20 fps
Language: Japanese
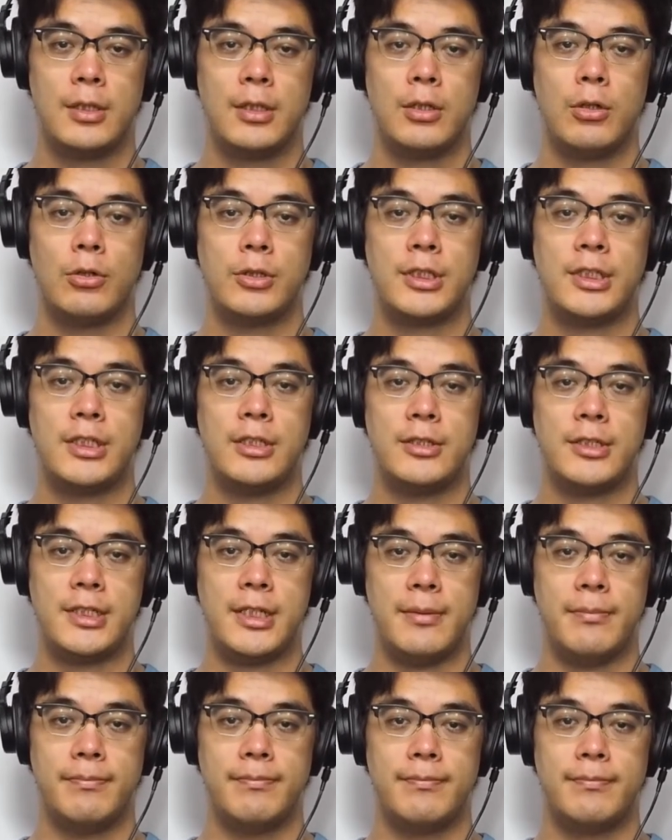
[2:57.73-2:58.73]
う。星
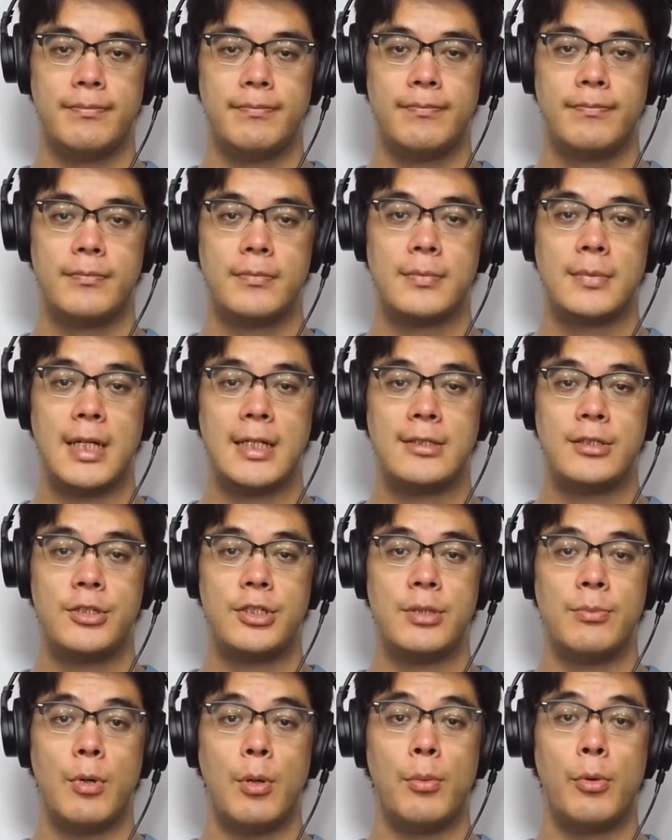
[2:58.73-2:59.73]
印安
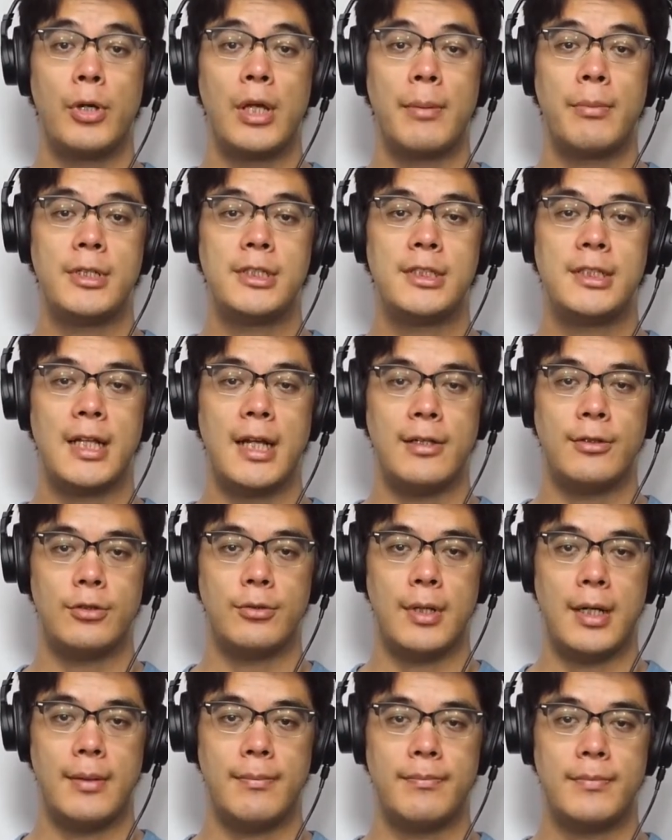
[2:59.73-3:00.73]
土桃山時代と
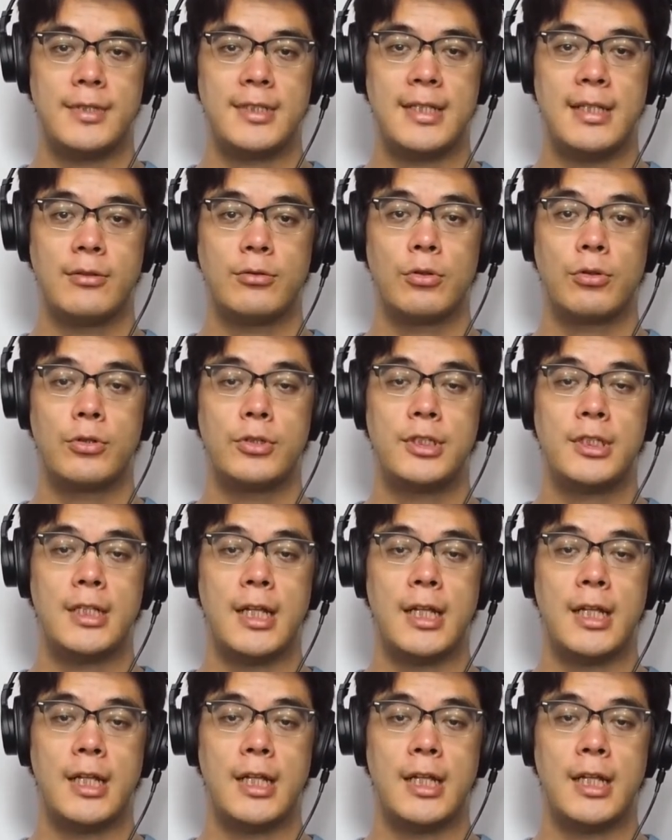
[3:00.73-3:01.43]
は戦国時